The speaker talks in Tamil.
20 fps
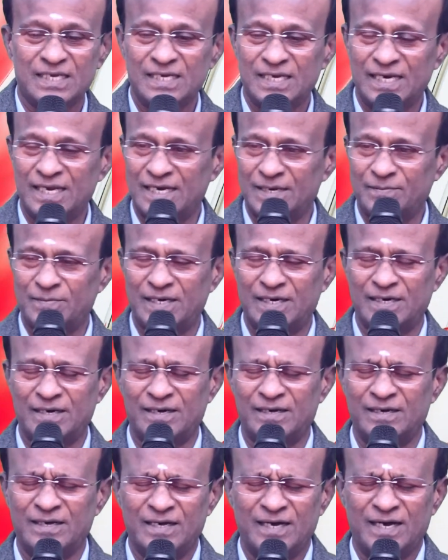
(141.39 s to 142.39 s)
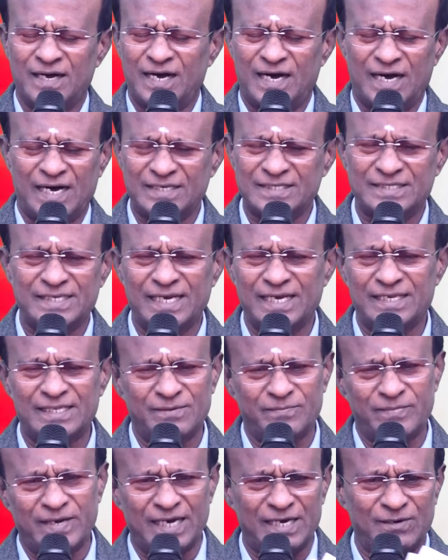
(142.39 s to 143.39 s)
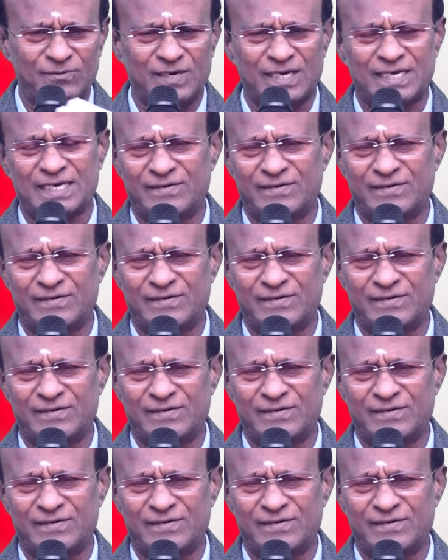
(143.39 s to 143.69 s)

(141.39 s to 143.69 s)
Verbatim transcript: ஏன்னா நம்ம அரிசியில் அந்த மேலே உள்ள